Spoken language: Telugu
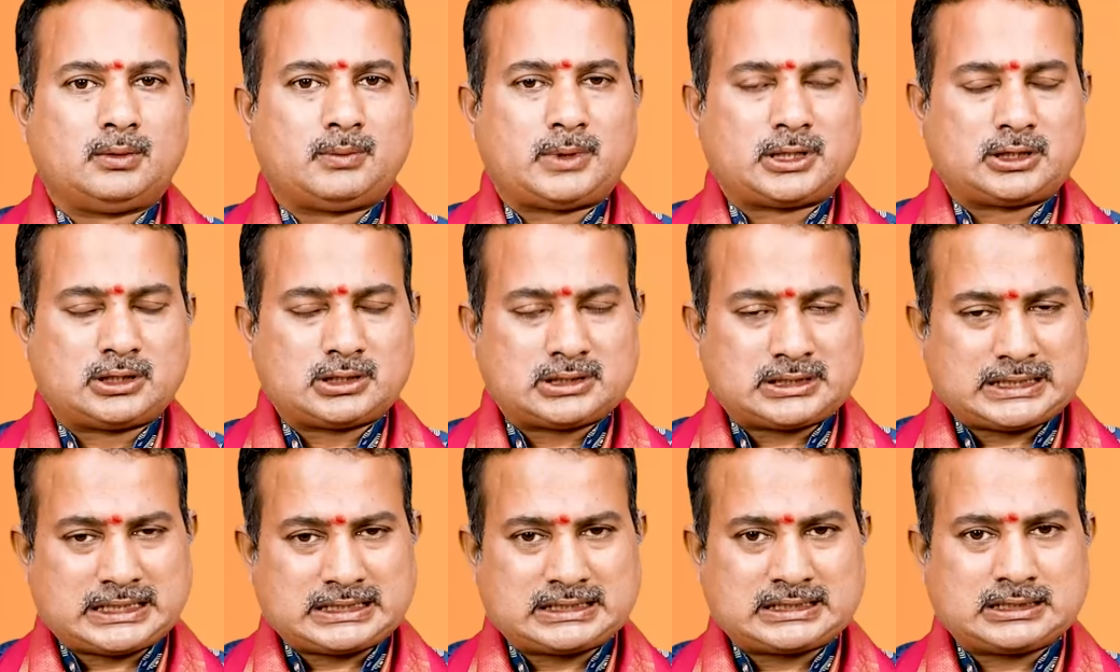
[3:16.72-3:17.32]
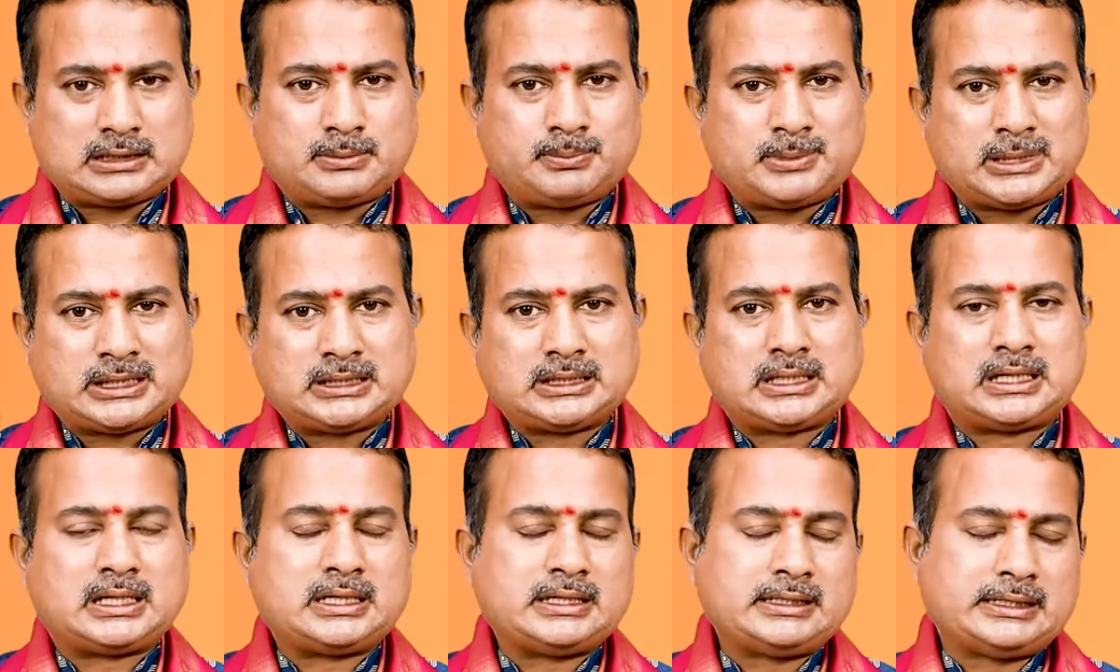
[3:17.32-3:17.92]
వారితో
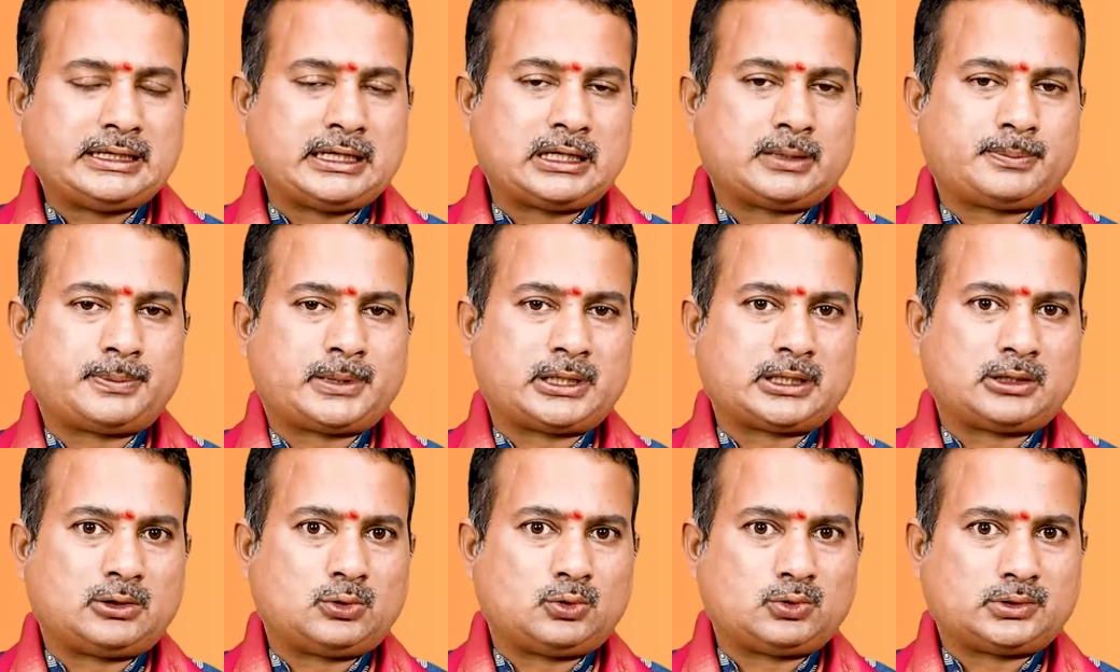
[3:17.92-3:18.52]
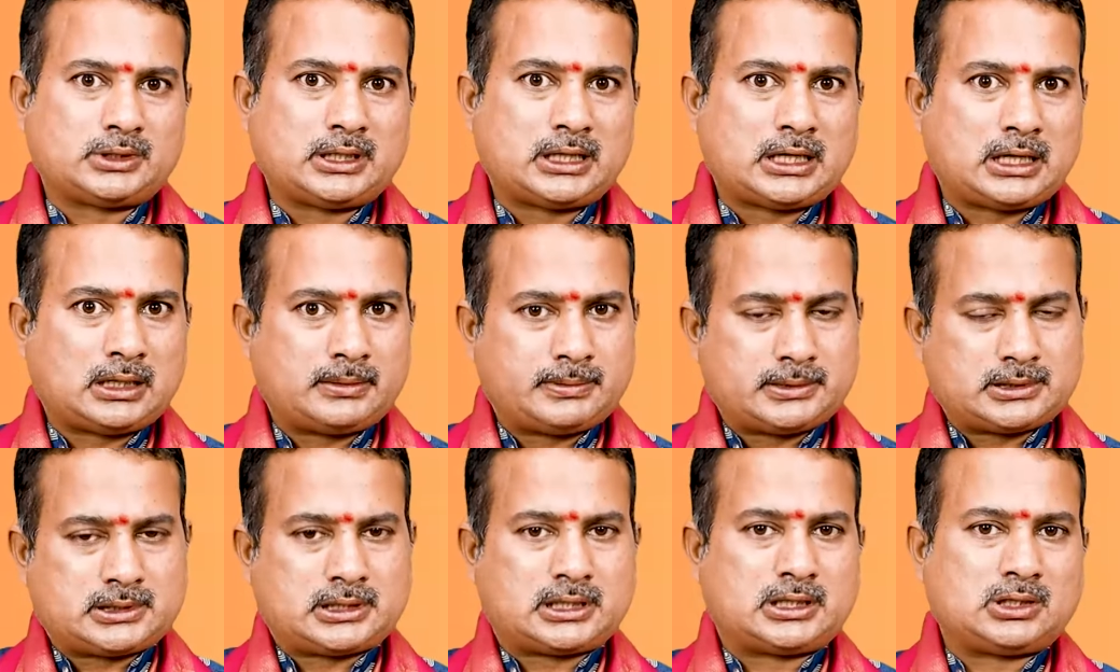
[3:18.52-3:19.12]
సత్సంబంధాలు అనేది ఏర్పడగలిగితే
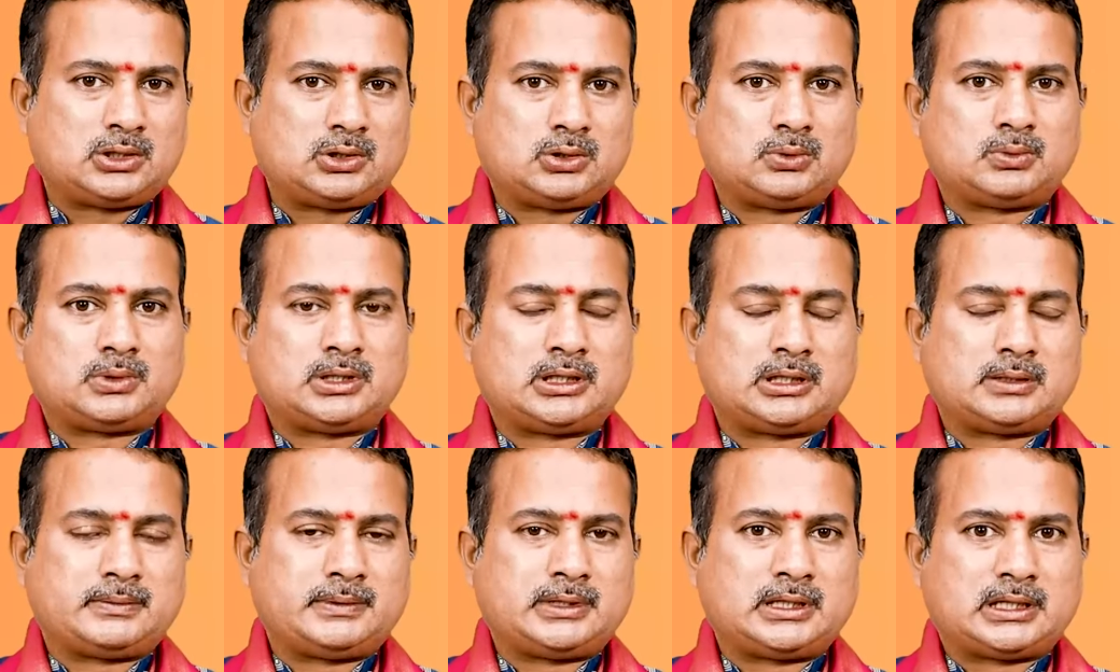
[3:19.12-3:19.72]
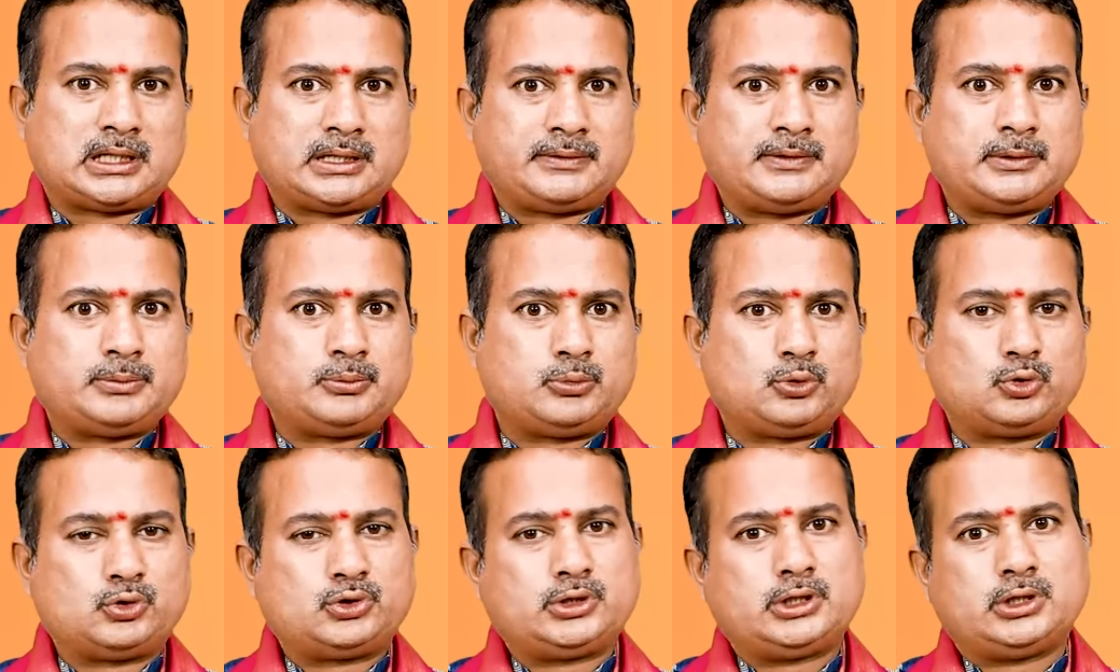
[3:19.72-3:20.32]
లాభస్థానంలో ఉన్నటువంటి రవి
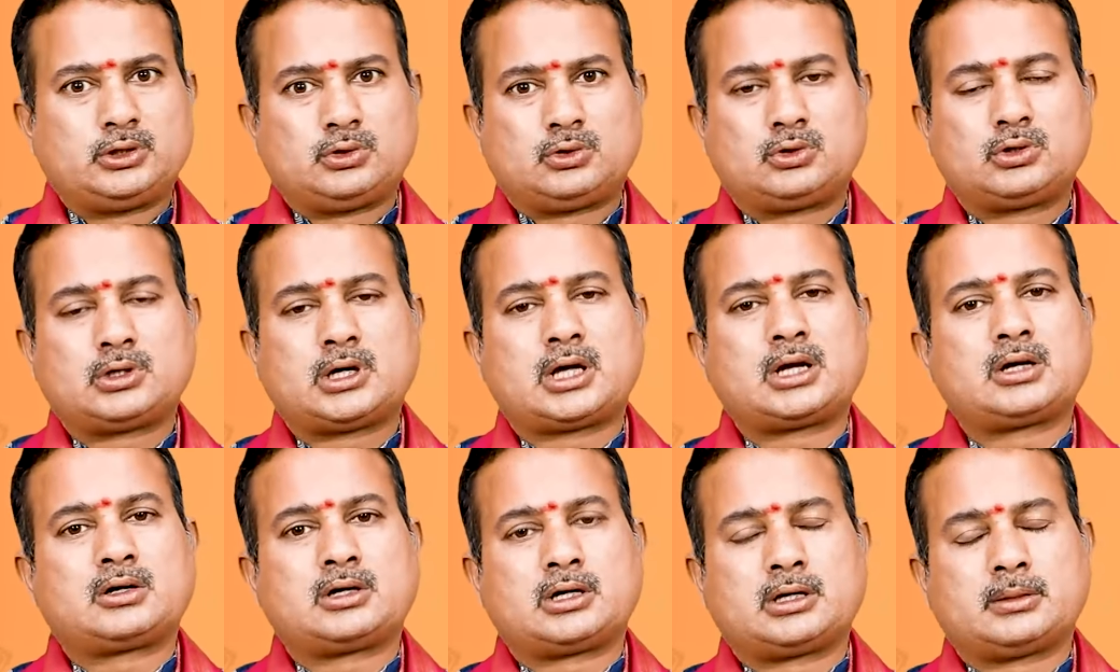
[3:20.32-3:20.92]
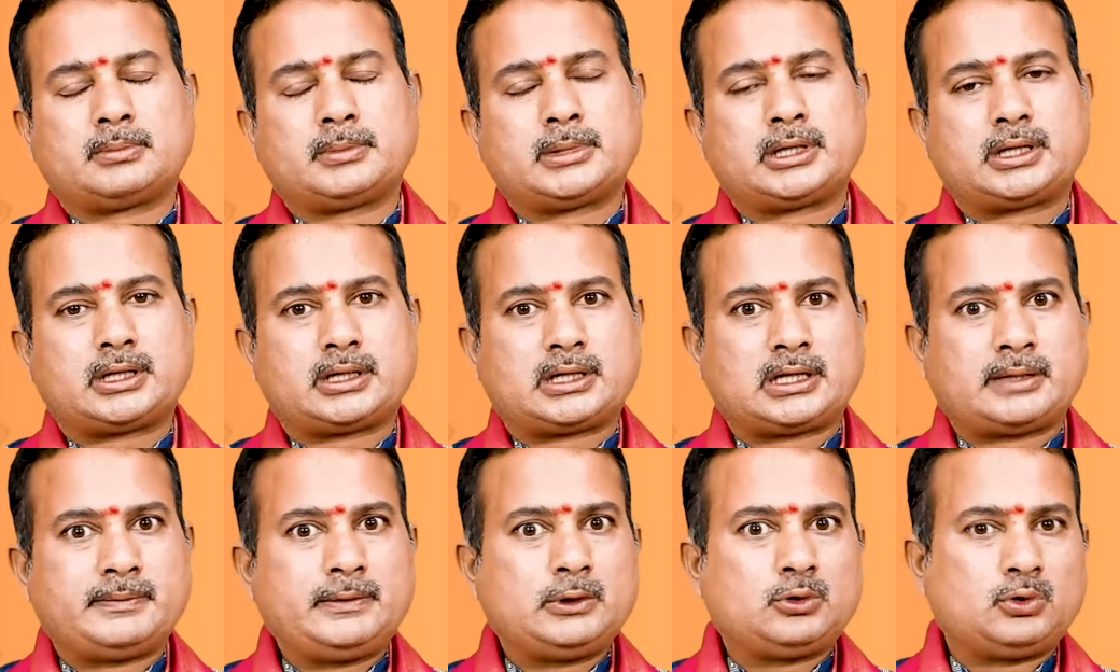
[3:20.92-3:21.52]
పూర్తి యోగకారకుడు అనమాట
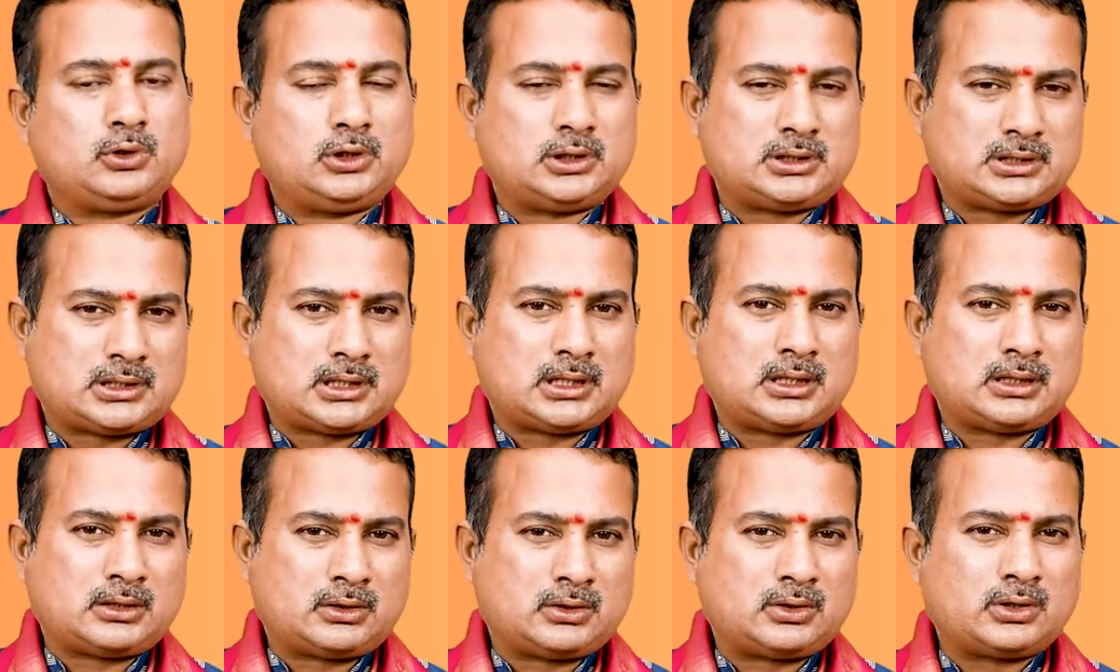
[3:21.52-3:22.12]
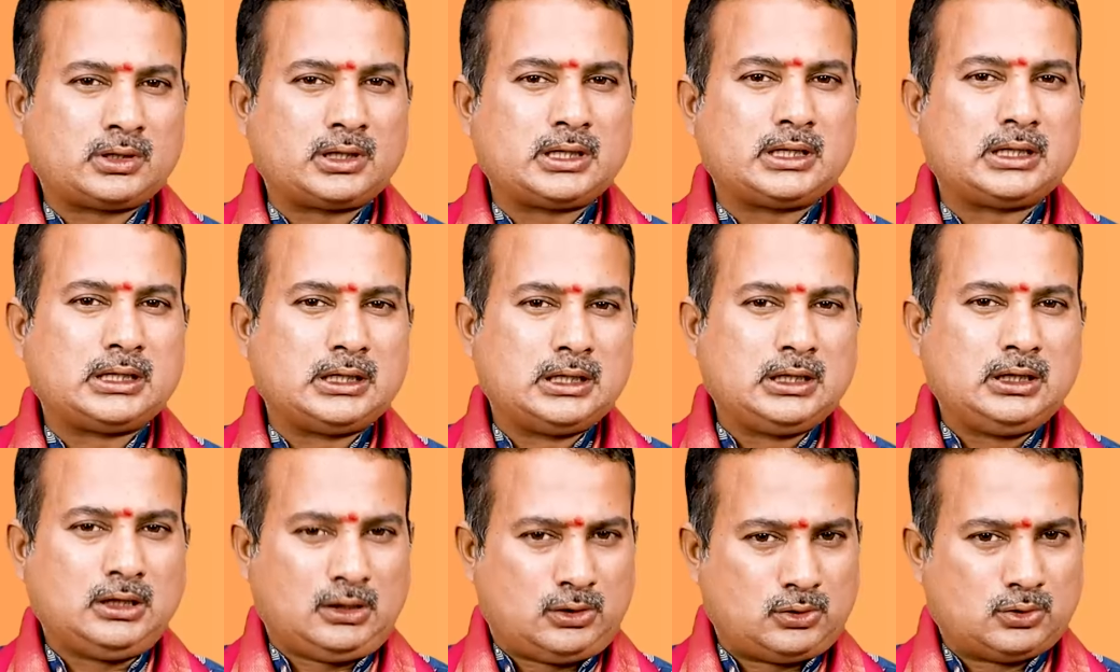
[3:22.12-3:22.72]
రవి కొన్ని స్థలాల్లోనే
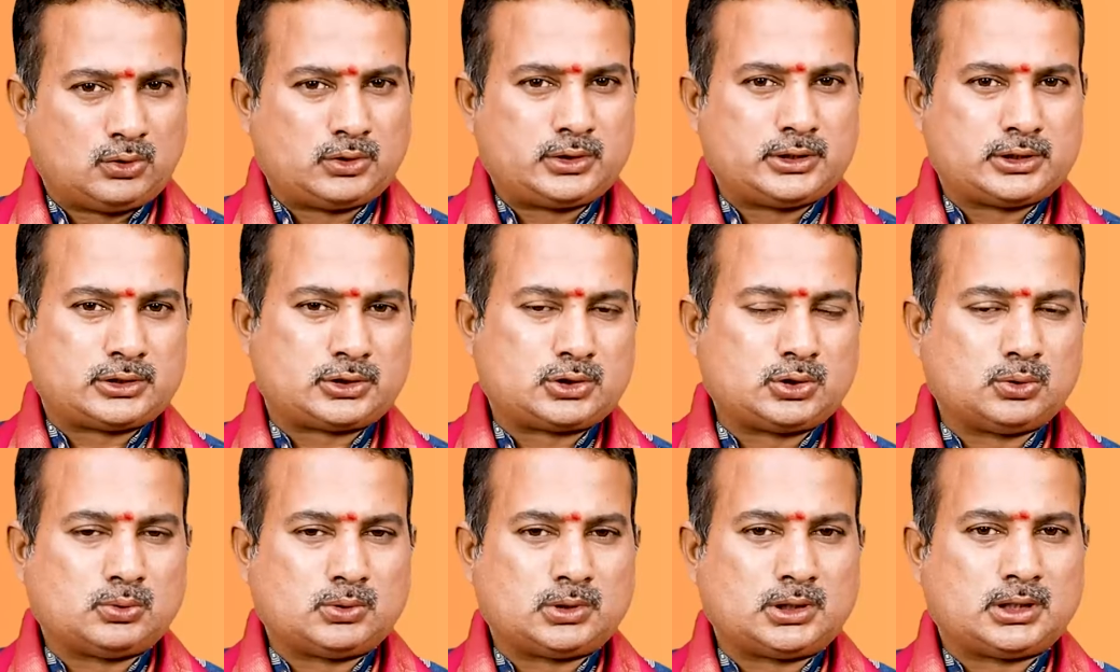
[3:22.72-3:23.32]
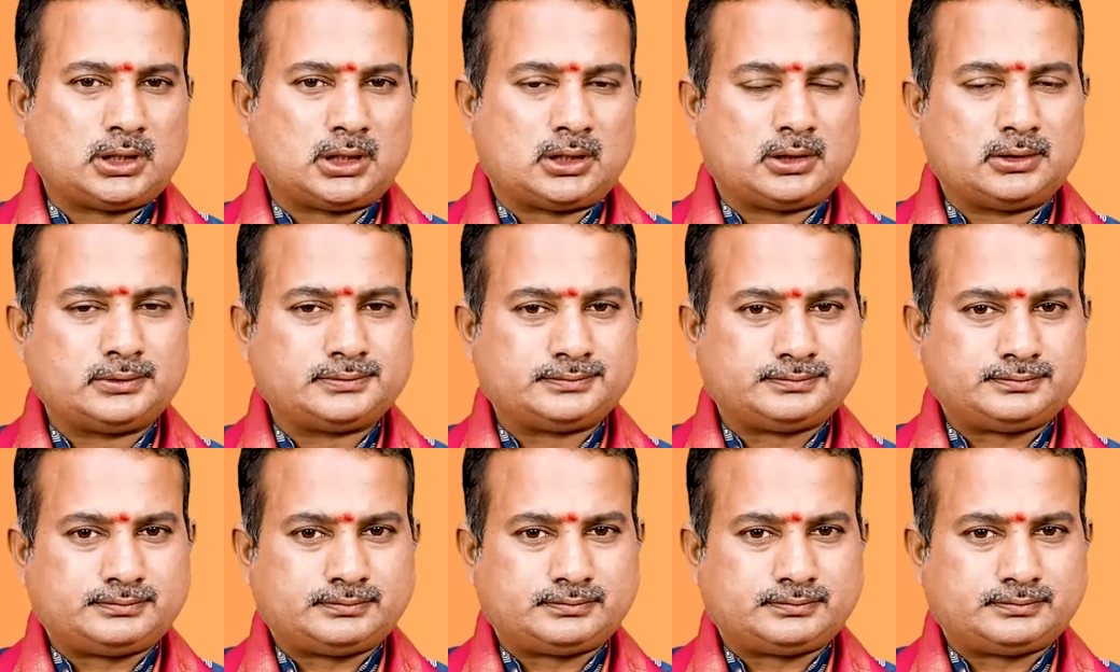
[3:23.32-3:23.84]
యోగిస్తూ ఉంటాడు